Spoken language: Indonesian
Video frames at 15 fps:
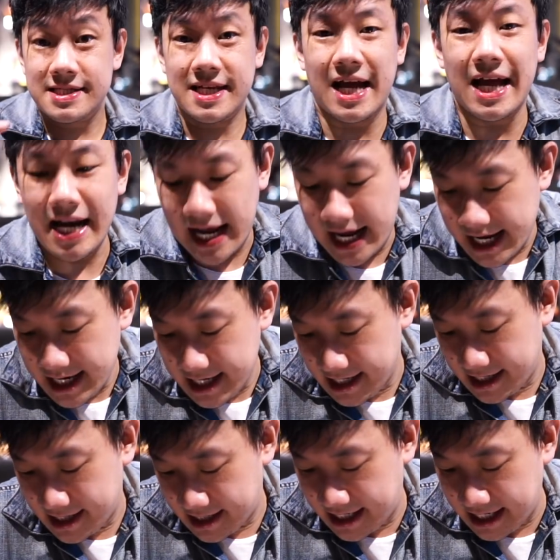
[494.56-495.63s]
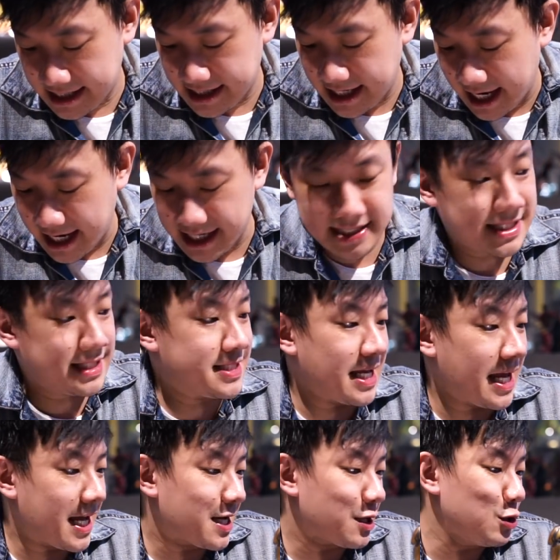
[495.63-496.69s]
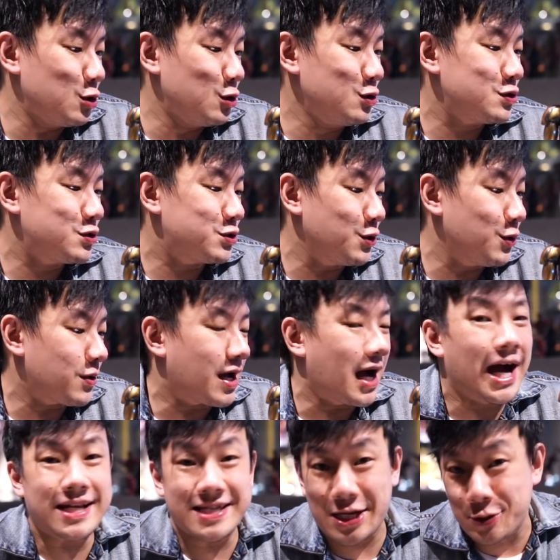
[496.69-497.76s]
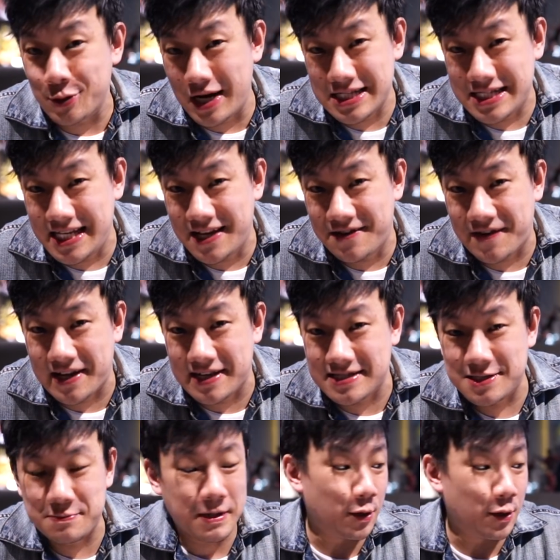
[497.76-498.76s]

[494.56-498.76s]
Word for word: Sekarang kita cek untuk artikulasinya, friends.